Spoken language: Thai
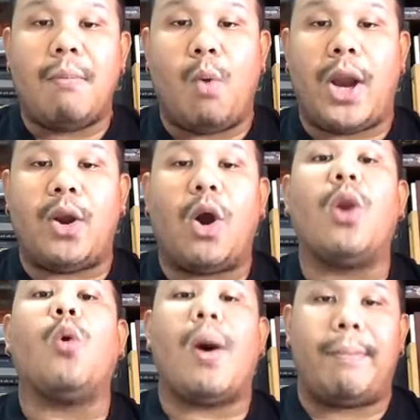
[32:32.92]
มวลโดย
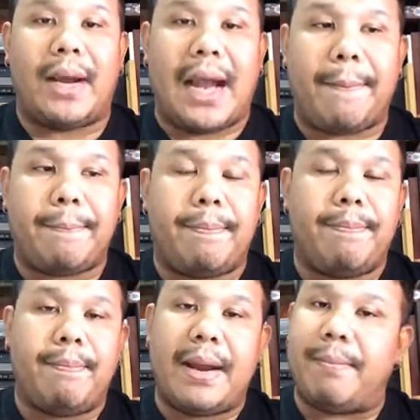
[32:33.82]
รวมนะครับ
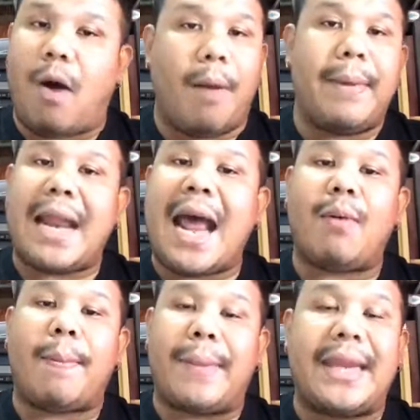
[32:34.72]
มันบอกไม่ได้
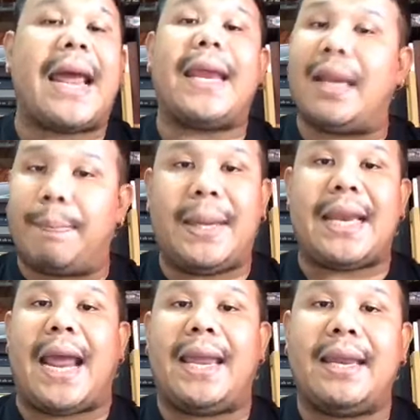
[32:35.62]
ว่าปีไหนถึงปี
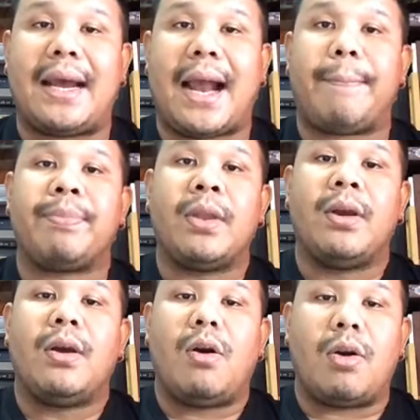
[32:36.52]
ไหนนะครับ
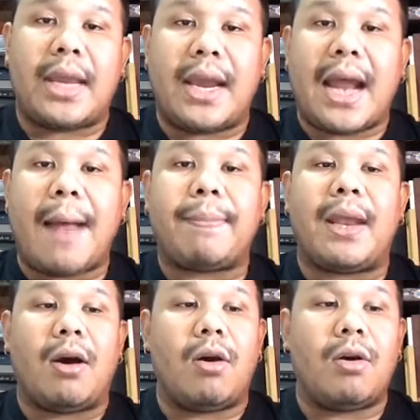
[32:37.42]
โอเคครับ
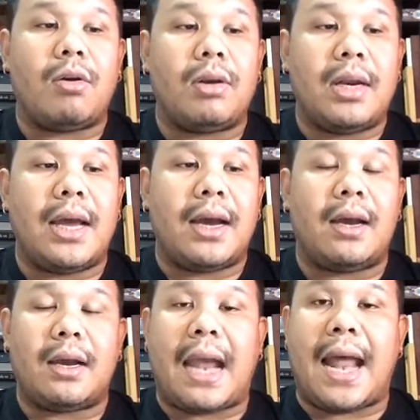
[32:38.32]
เดี๋ยวเรื่อง
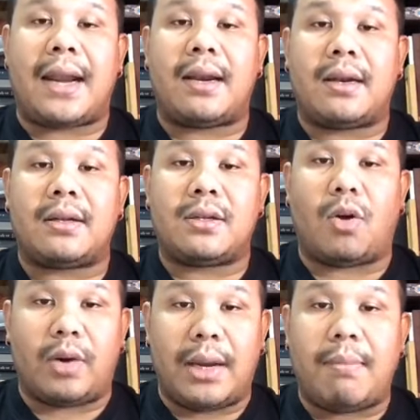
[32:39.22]
การ
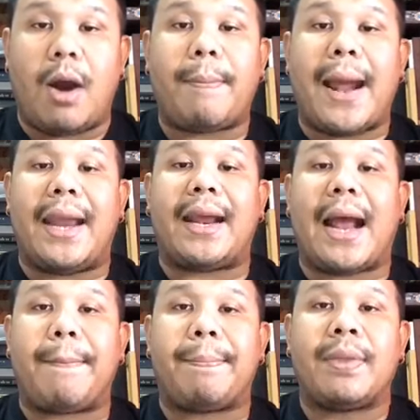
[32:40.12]
ส่งอินบ็อกซ์ไปนะครับ